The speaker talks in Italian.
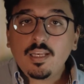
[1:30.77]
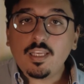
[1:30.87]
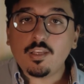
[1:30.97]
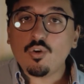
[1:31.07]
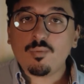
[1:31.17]

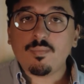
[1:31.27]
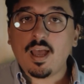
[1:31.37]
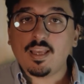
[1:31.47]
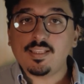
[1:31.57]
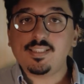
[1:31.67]
l'io
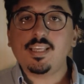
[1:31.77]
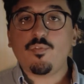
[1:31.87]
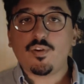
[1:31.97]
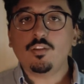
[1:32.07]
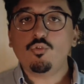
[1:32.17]
ormai
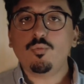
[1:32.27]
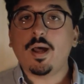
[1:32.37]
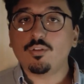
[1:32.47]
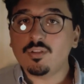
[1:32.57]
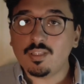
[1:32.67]
sia
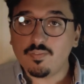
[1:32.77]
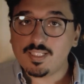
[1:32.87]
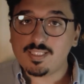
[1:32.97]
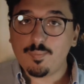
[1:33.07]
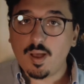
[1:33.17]
frantumato in
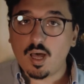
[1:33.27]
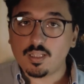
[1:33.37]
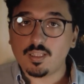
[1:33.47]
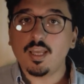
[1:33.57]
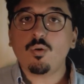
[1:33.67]
diverse
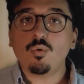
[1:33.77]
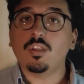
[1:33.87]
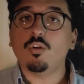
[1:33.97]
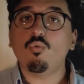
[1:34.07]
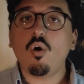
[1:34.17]
parti e
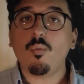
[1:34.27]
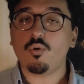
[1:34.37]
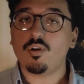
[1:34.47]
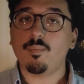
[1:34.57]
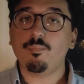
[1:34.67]
quindi
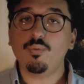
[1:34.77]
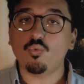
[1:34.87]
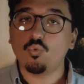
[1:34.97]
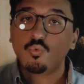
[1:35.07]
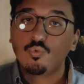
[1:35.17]
l'uomo non ha
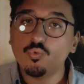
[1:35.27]
più